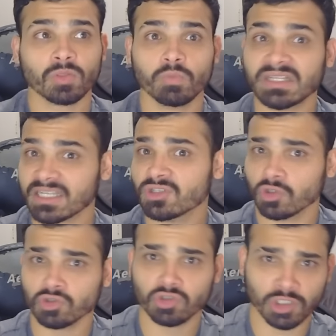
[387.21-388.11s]
basicamente
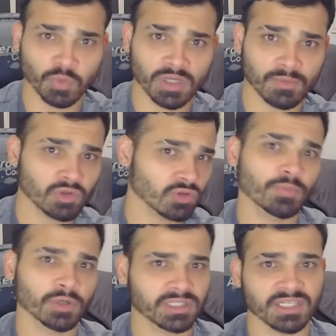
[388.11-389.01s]
todos os nossos Pokémon são
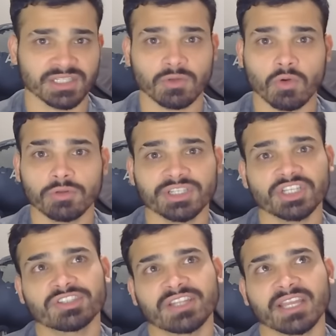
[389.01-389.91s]
importantes, então quando a
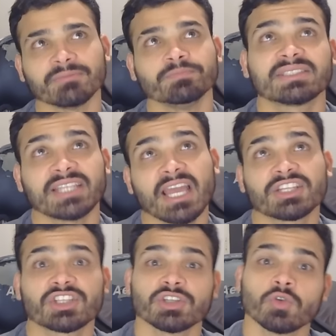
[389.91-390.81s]
gente tem
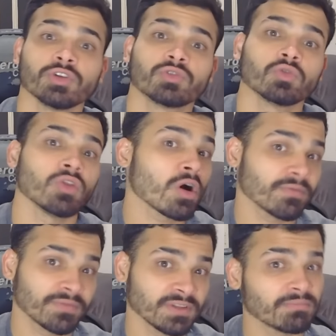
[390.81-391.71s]
7, 8,
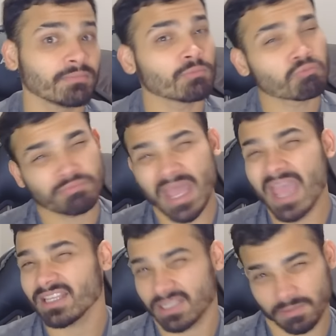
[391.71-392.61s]
9,
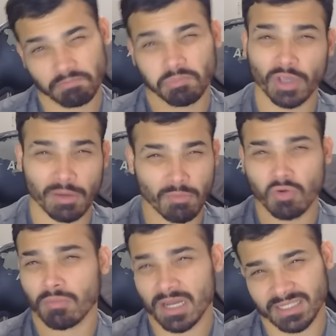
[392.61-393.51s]
10
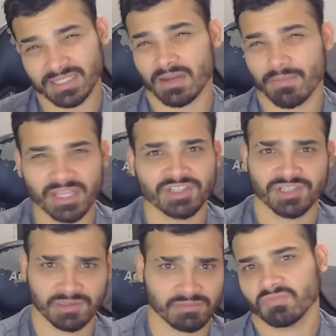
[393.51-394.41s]
Pokémon
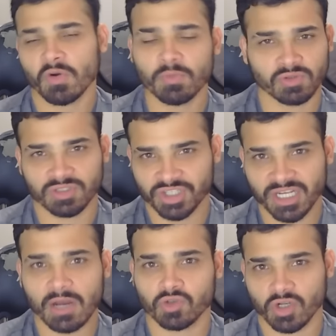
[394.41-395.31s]
basicamente, vamos
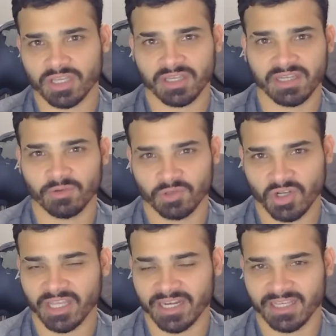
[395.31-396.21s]
tirar o choque, o
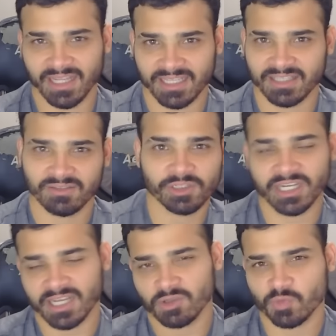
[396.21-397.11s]
choque areia lá, que quando ele
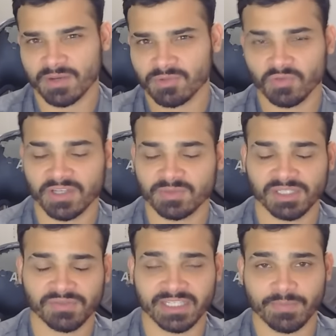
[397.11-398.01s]
cair nos prêmios não faz muita
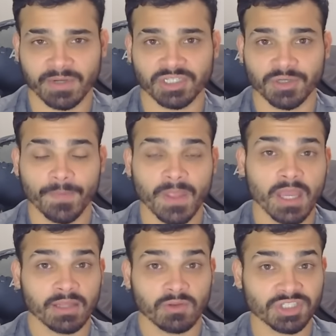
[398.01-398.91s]
diferença pra gente.
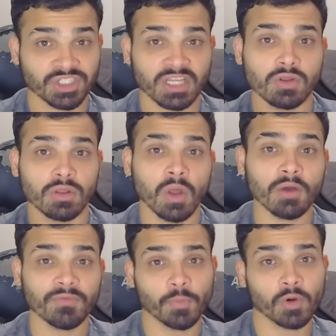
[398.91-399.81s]
Então a gente tem
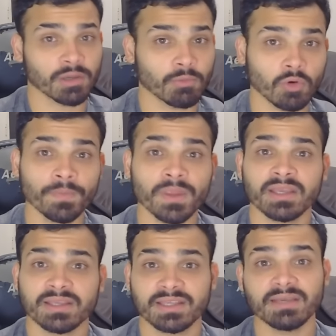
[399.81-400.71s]
9 Pokémon
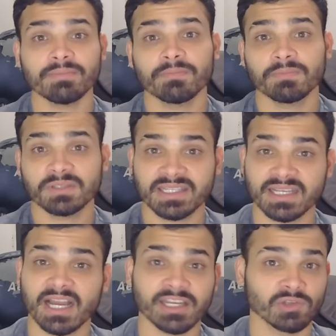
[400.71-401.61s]
e se
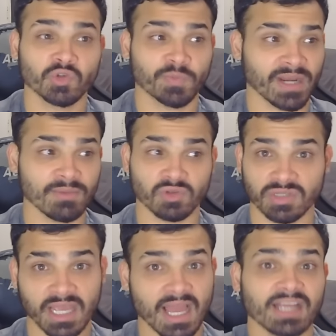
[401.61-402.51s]
caírem nos prêmios,
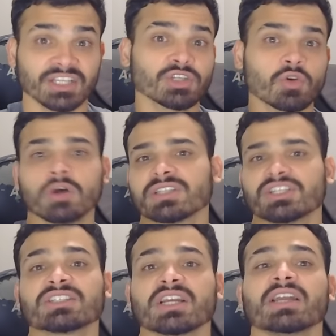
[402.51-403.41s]
a gente gosta de
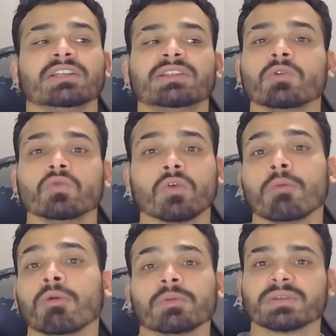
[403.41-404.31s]
achar ele ter um com a
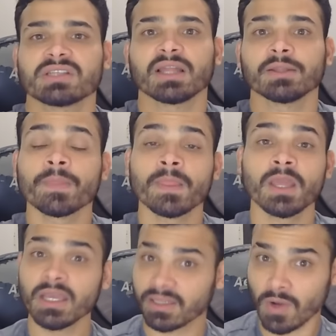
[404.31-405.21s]
bola pesada.
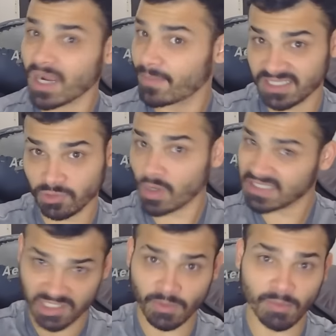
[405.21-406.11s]
Então acaba sendo quase
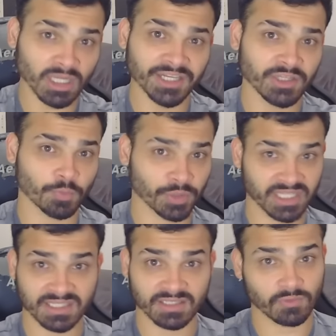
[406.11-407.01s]
que uma ninho, porque
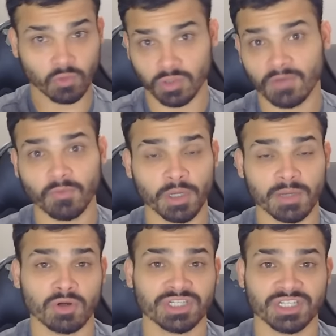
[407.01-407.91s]
com nove
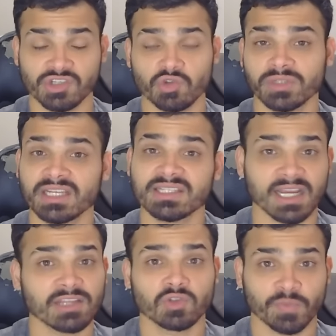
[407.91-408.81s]
Pokémon a chance de um deles
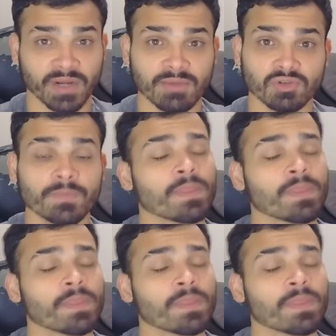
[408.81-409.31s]
cair nos prêmios